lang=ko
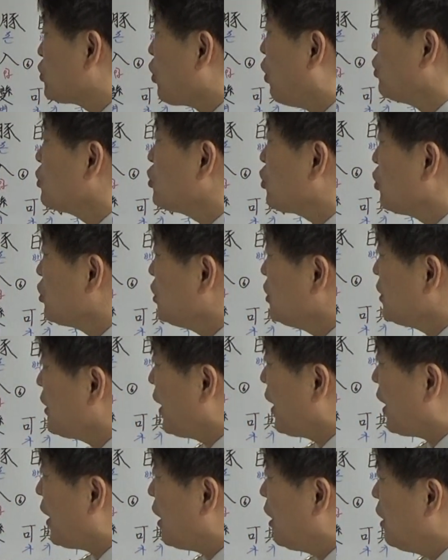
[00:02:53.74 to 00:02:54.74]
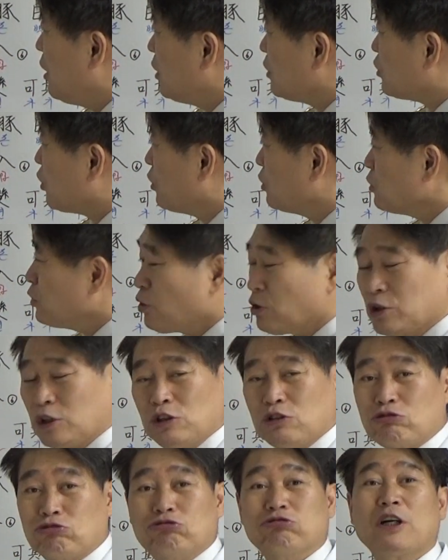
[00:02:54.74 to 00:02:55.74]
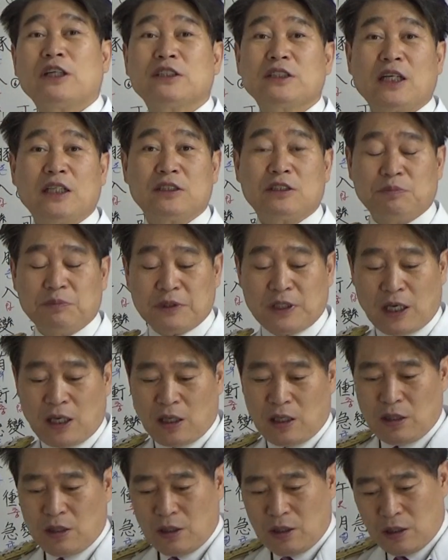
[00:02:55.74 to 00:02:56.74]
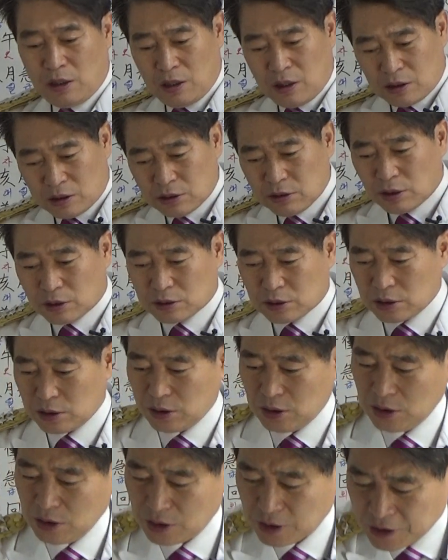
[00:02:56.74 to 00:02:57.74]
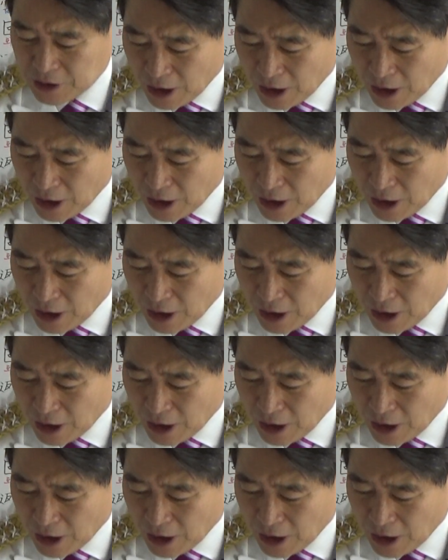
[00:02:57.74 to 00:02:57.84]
정정인데 정정이 두 가지가 있습니다. 이것을